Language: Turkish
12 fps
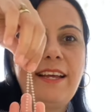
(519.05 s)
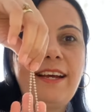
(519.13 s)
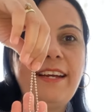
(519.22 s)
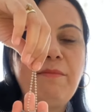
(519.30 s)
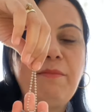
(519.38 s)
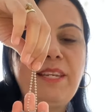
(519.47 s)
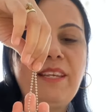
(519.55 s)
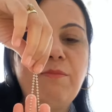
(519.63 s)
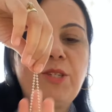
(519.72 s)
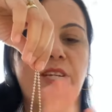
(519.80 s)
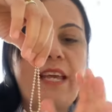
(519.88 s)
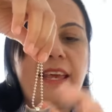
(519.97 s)
Hani minik bir
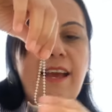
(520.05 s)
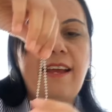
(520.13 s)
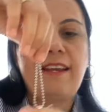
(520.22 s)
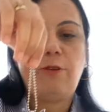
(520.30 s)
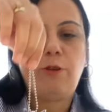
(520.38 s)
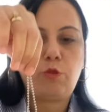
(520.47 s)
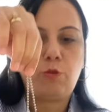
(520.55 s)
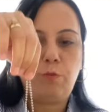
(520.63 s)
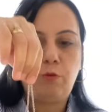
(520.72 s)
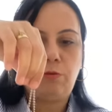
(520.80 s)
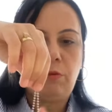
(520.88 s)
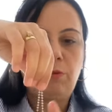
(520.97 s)
şey yani. Öyle çok
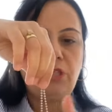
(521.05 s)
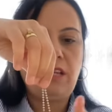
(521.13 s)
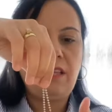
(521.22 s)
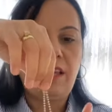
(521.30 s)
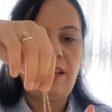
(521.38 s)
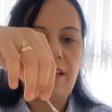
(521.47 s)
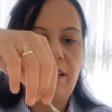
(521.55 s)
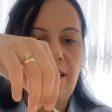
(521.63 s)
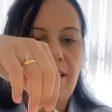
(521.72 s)
büyük bir şey değil.